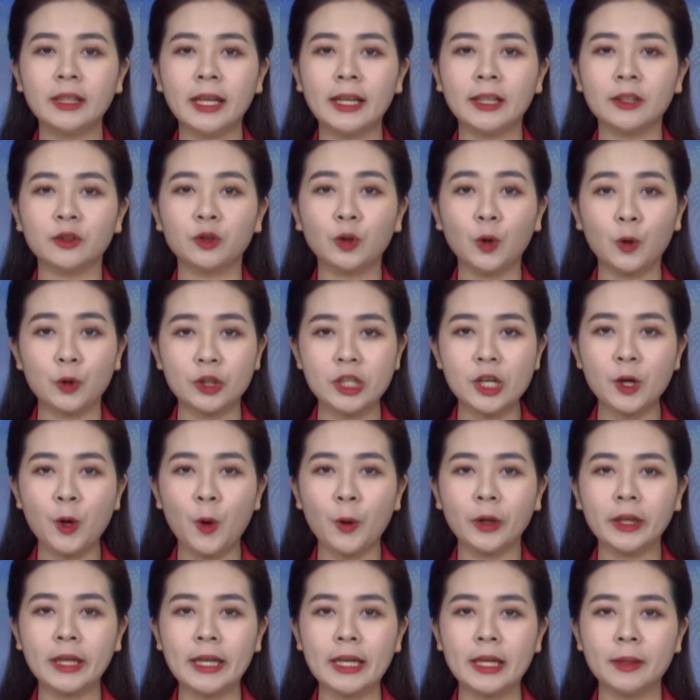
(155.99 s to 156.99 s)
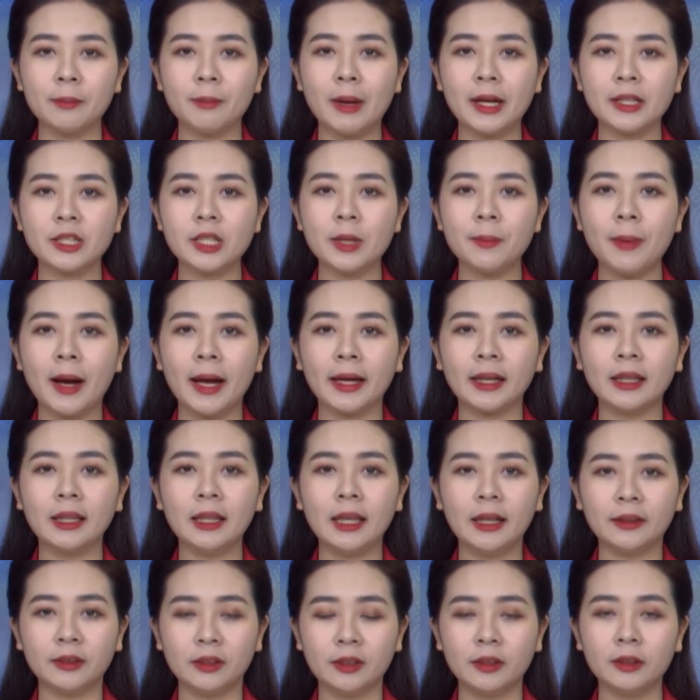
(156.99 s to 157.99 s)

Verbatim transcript: tỉnh tổ chức hội nghị Ban chấp hành lần